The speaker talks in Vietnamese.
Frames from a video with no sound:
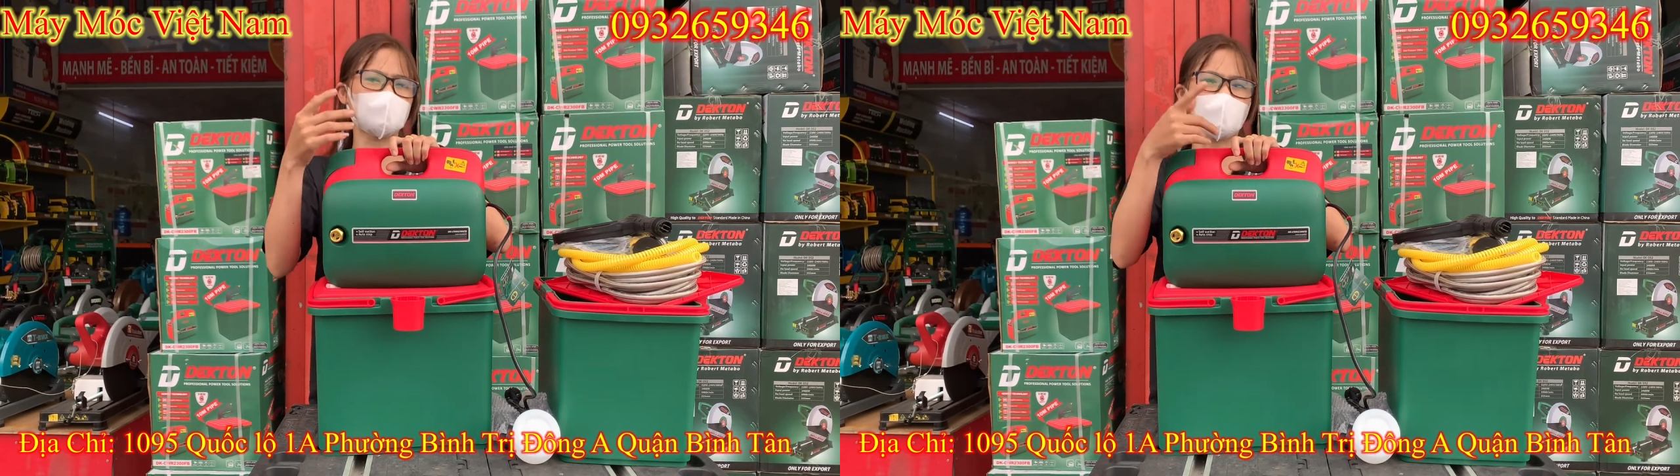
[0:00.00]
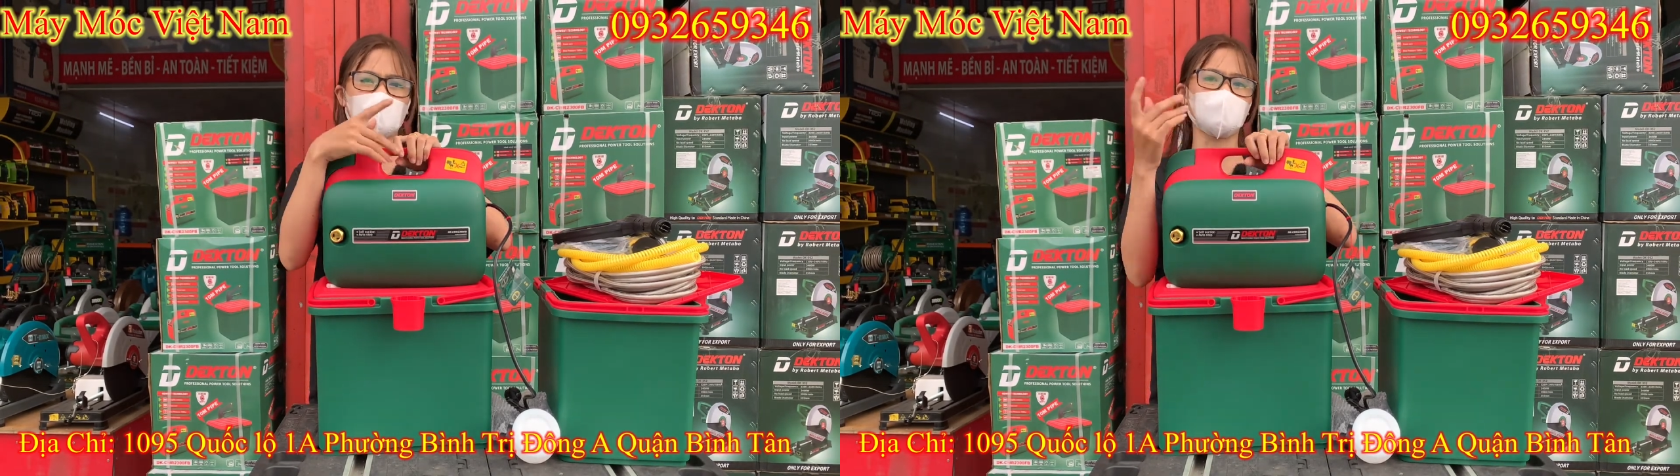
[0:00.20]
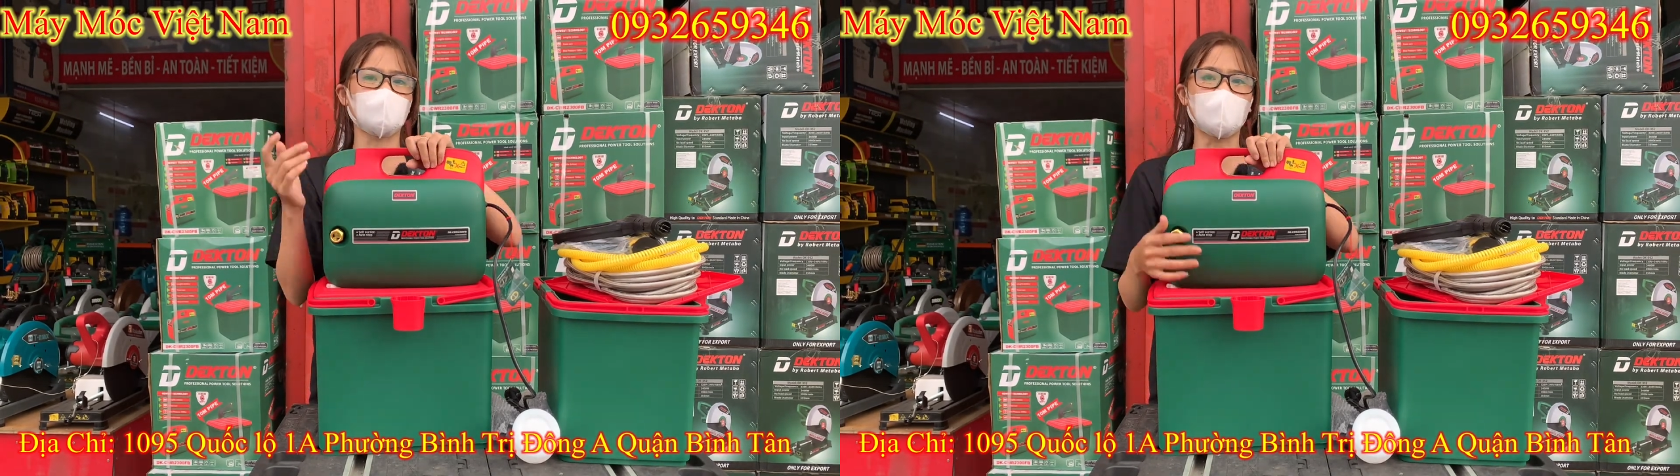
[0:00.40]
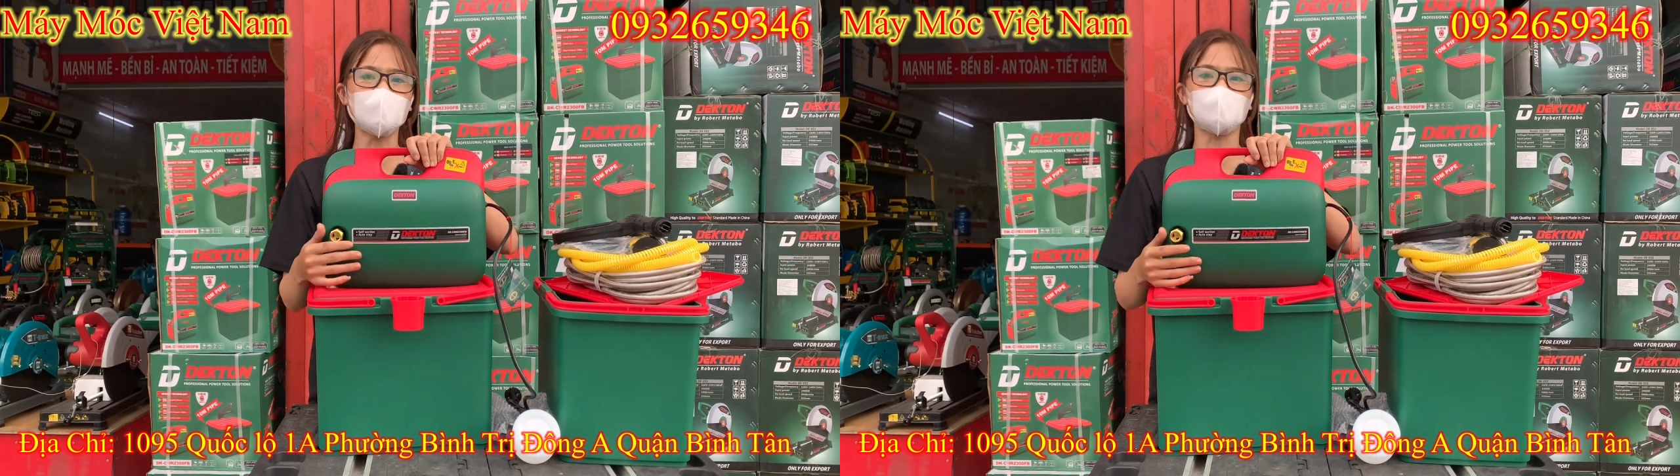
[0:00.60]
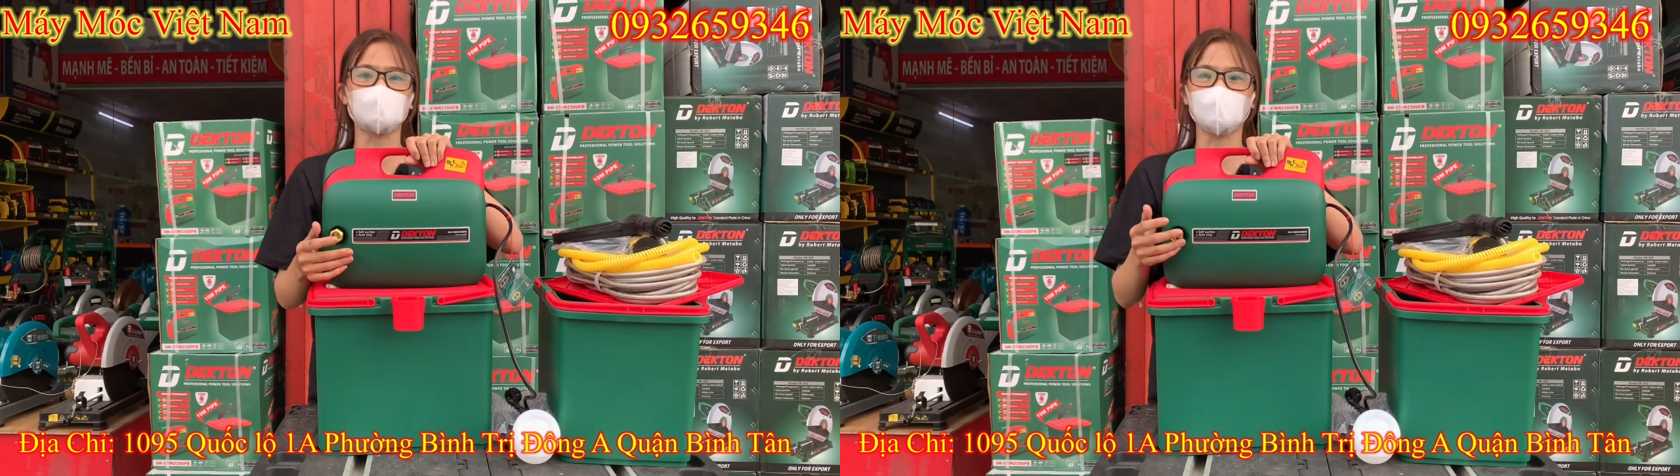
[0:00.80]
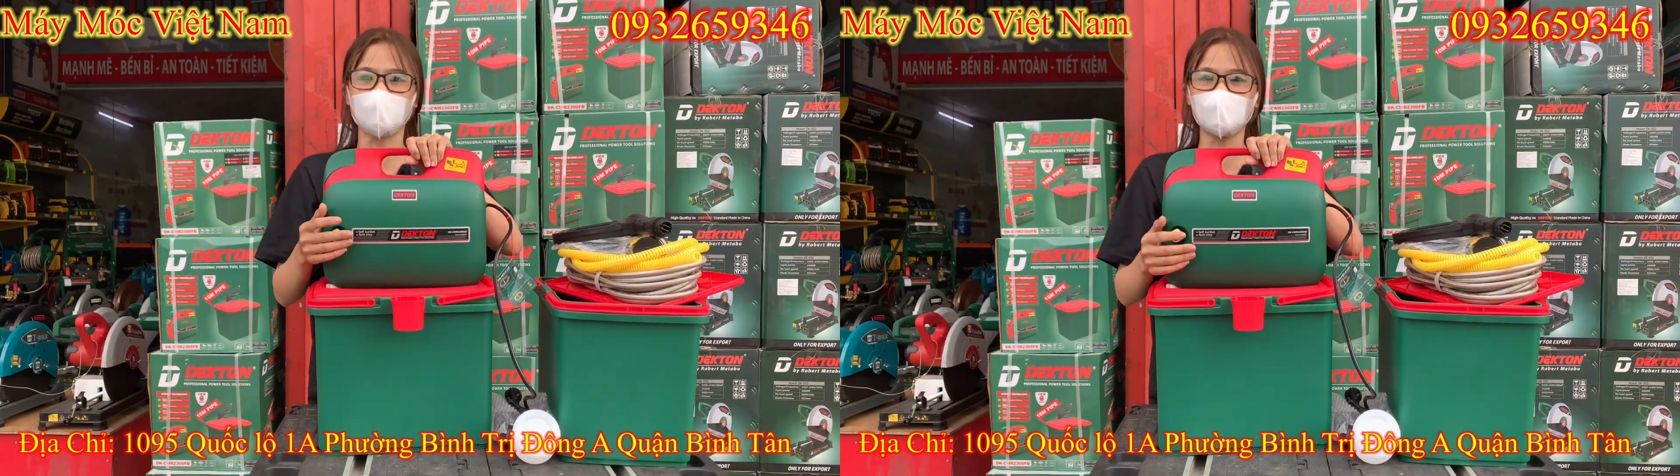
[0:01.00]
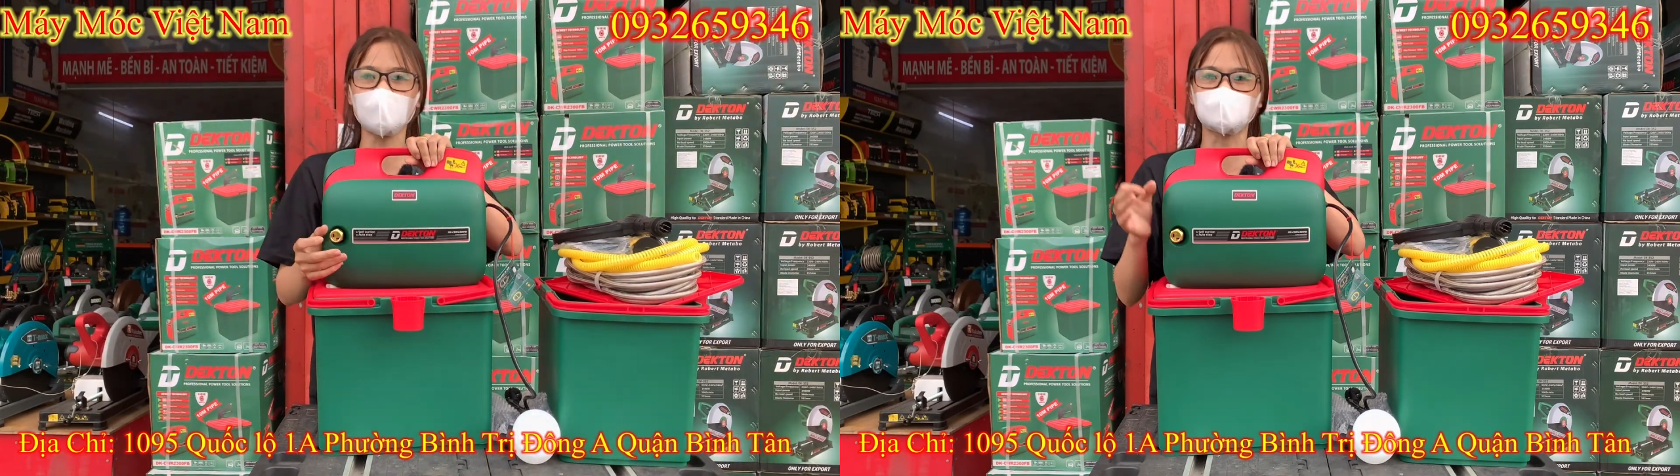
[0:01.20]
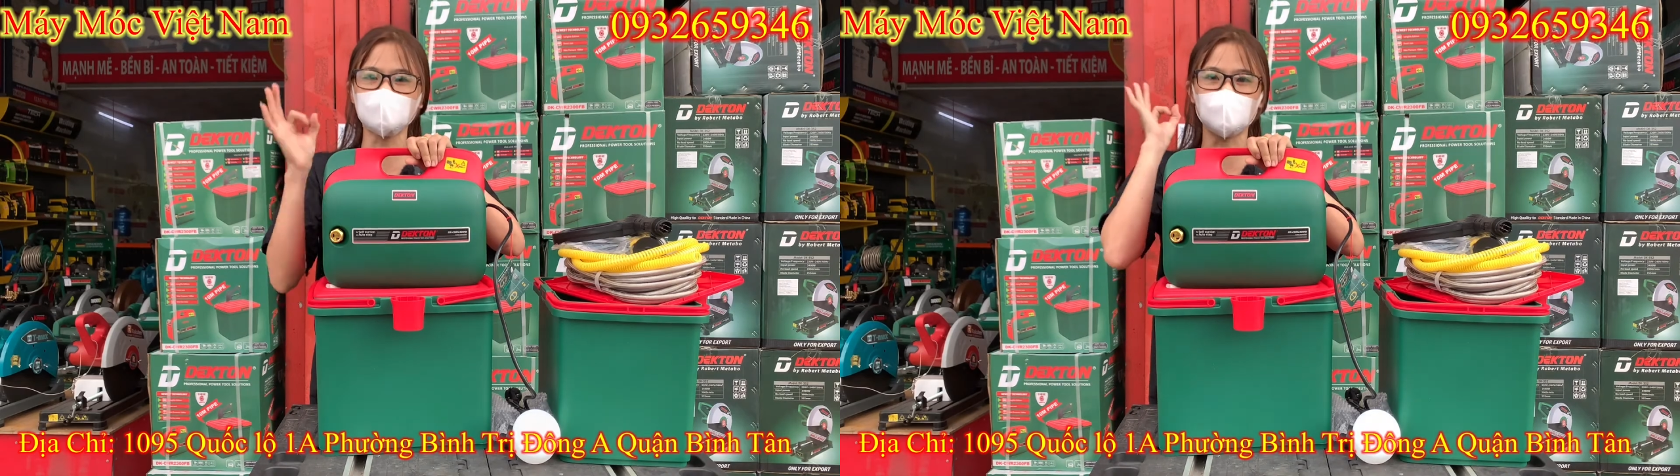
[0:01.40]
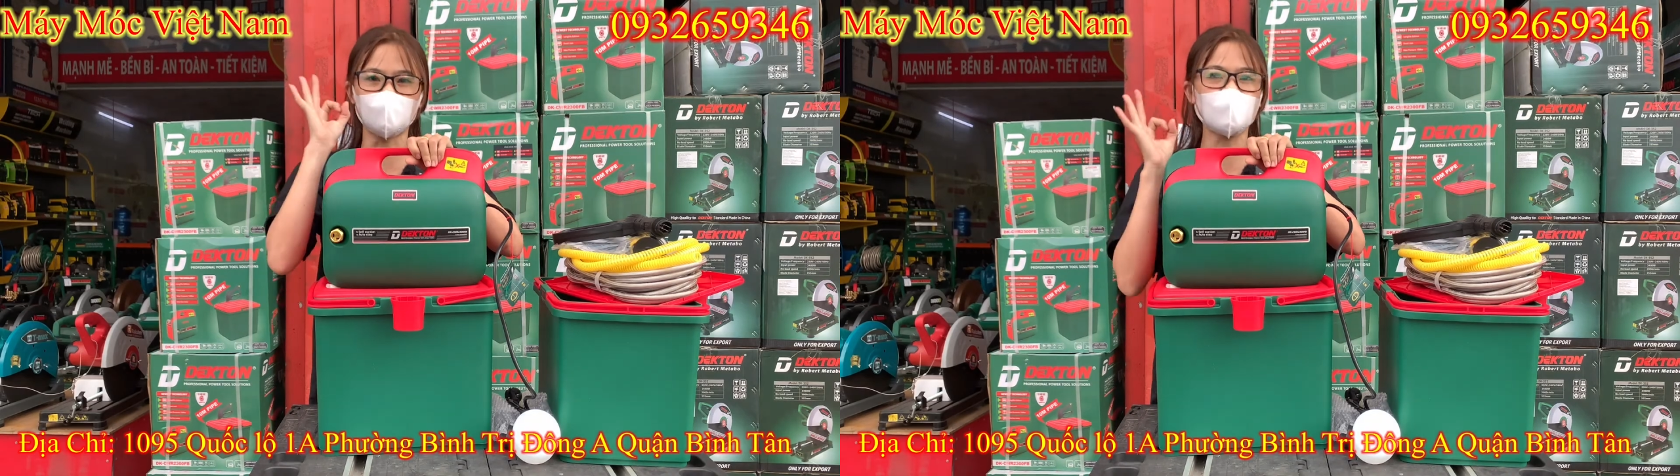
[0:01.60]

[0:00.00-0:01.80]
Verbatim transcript: kèm gì đó thì tùy theo các anh sử dụng